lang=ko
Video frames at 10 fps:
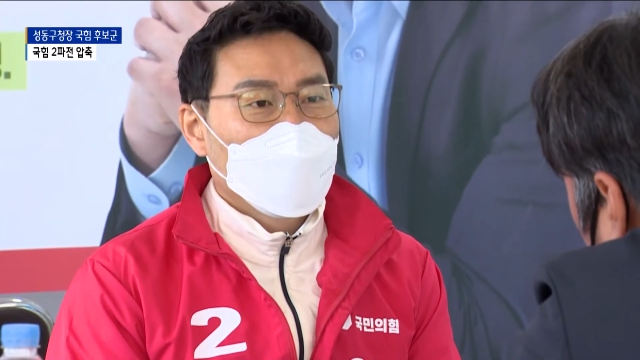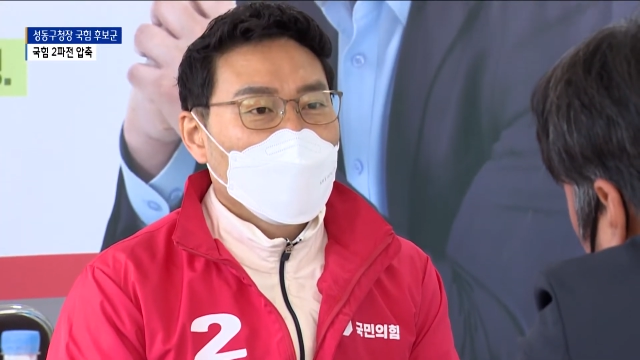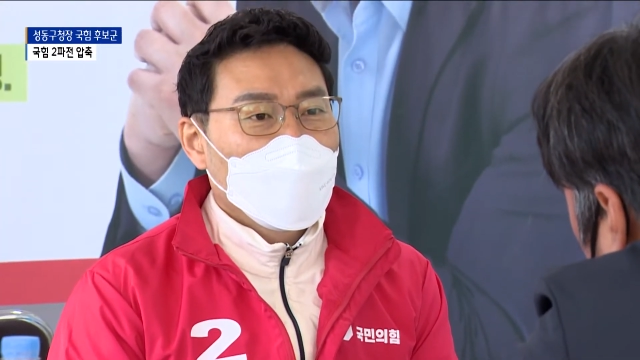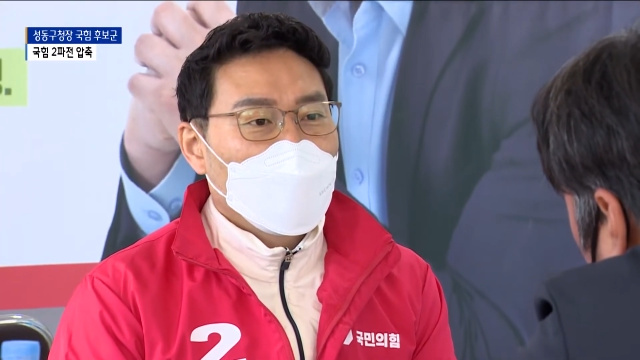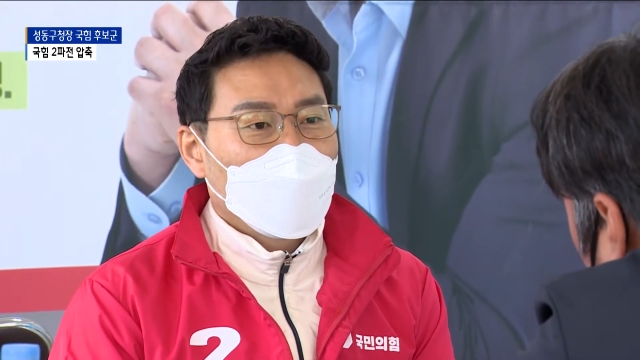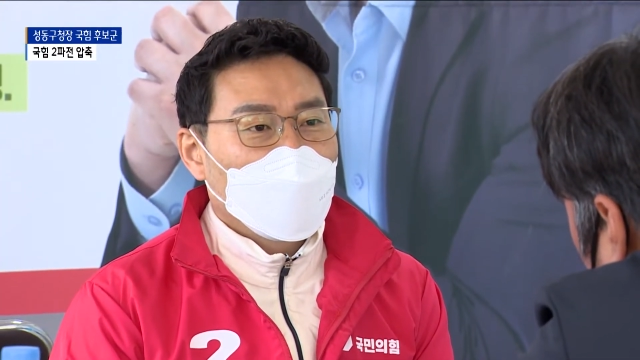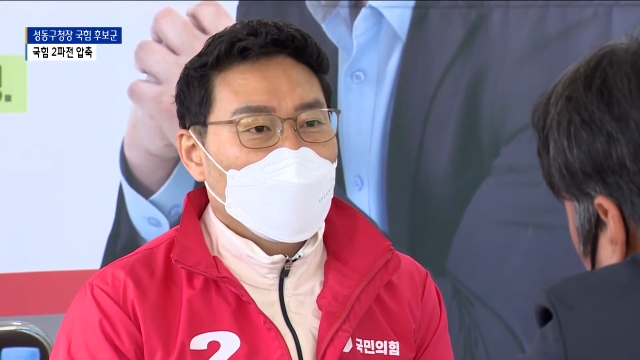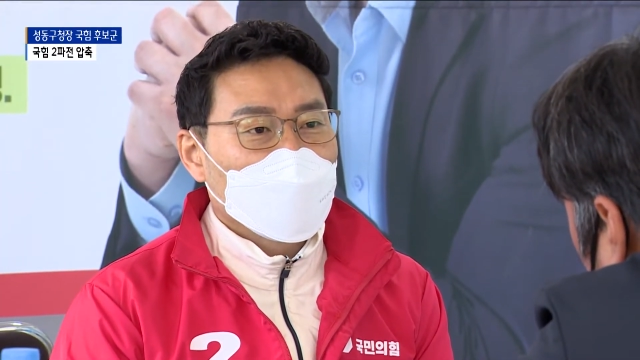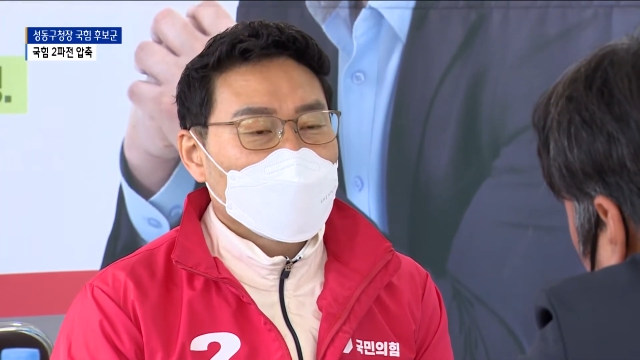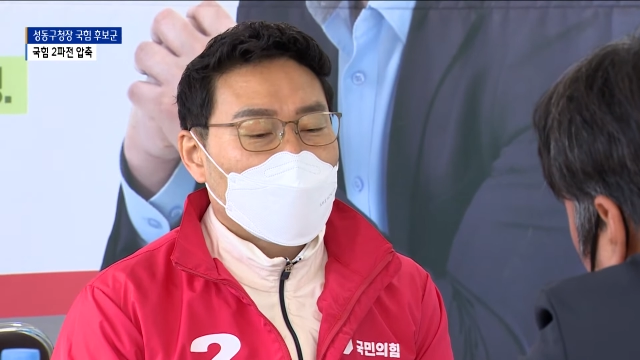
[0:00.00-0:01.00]
후보는
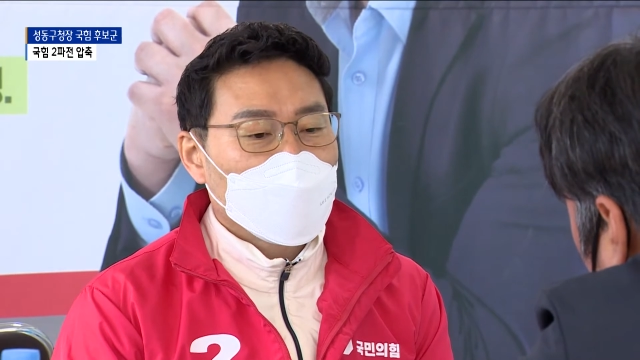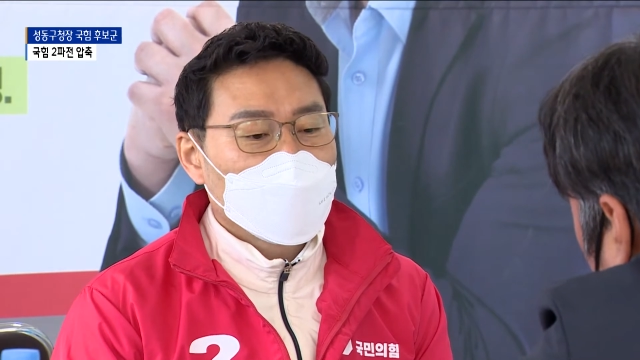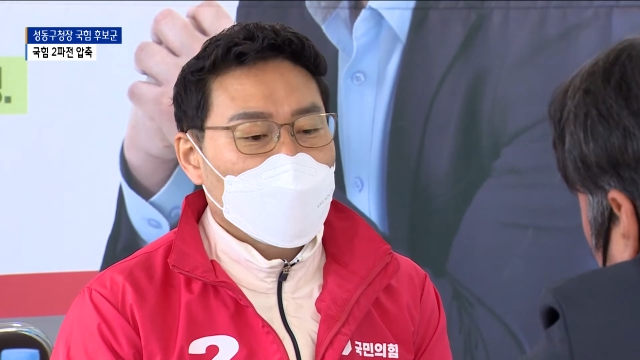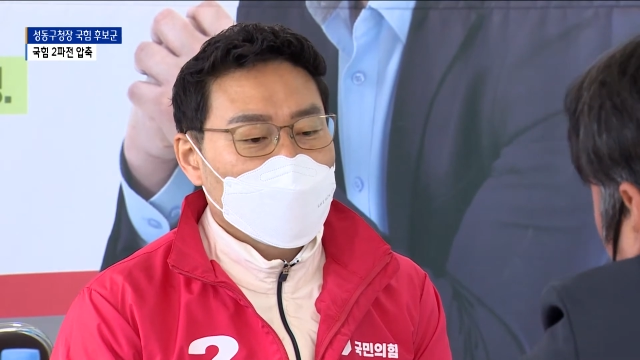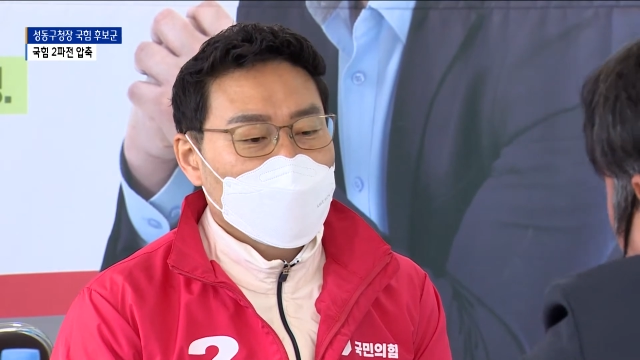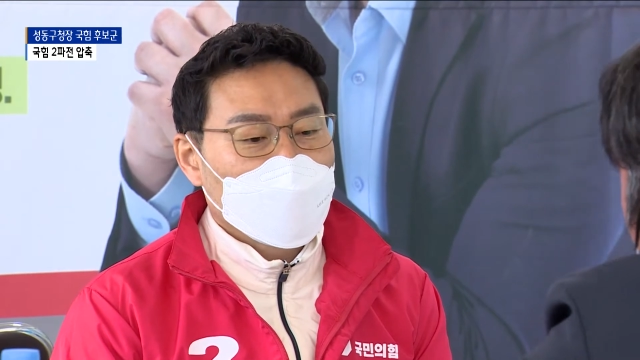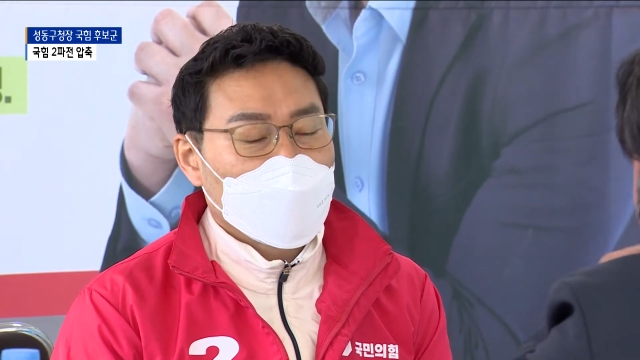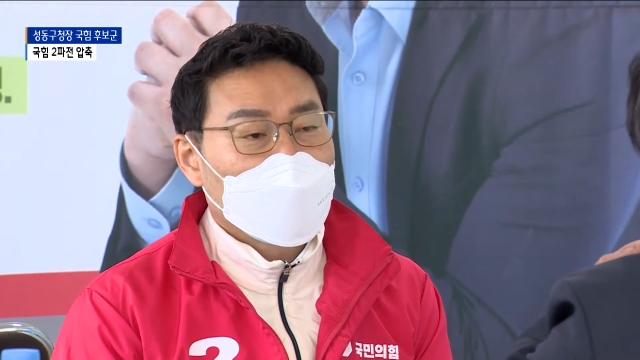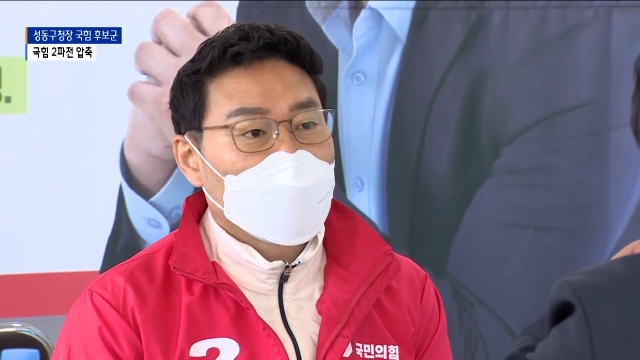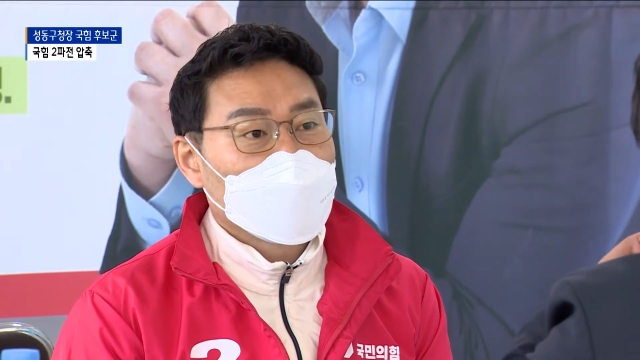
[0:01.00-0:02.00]
우선 윤석열
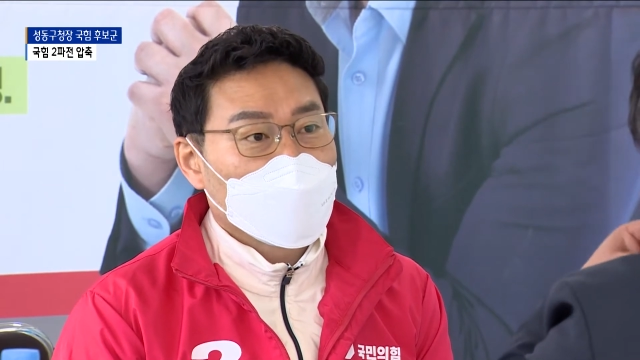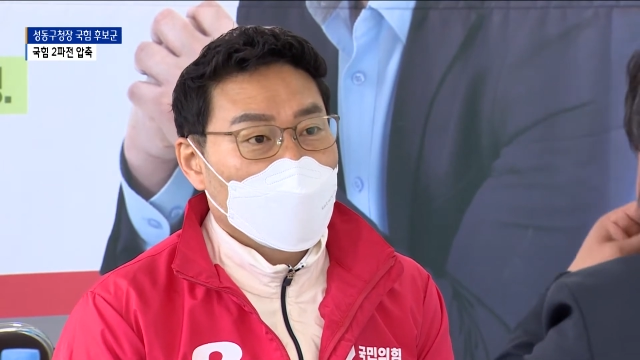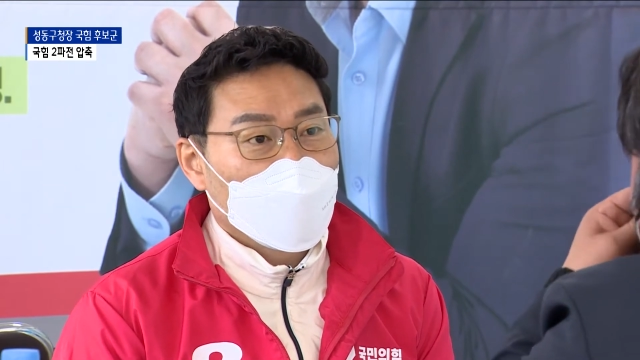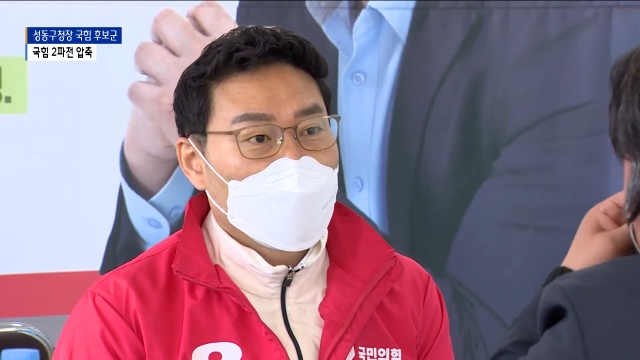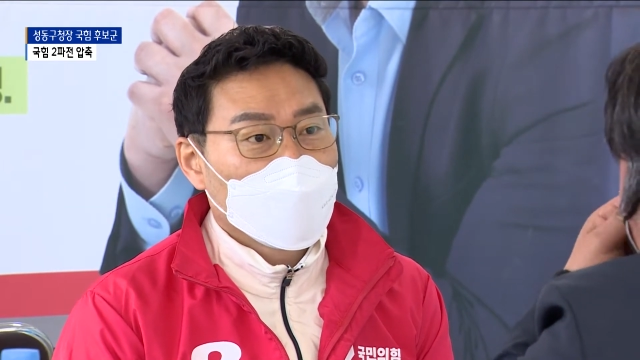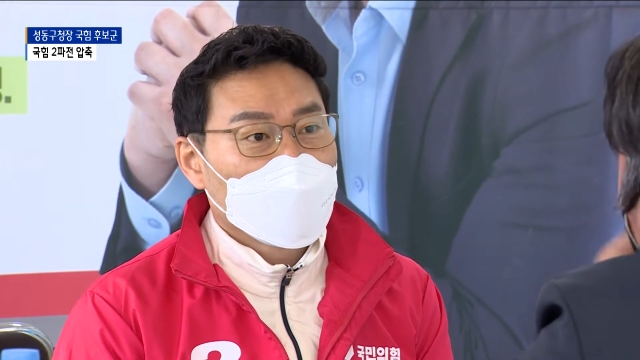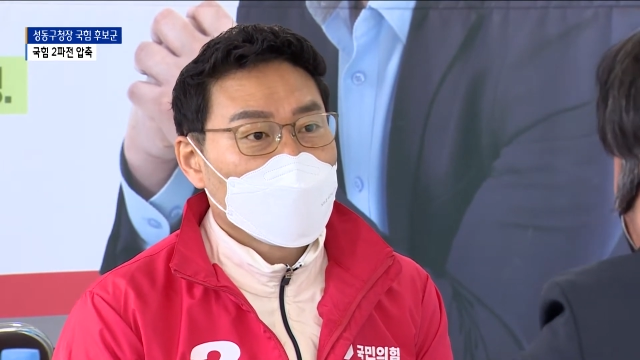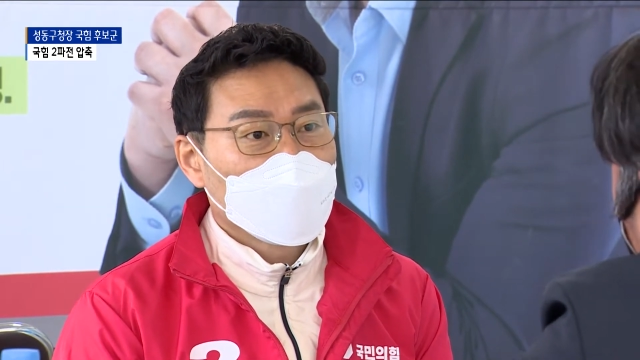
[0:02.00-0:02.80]
대통령 당선인과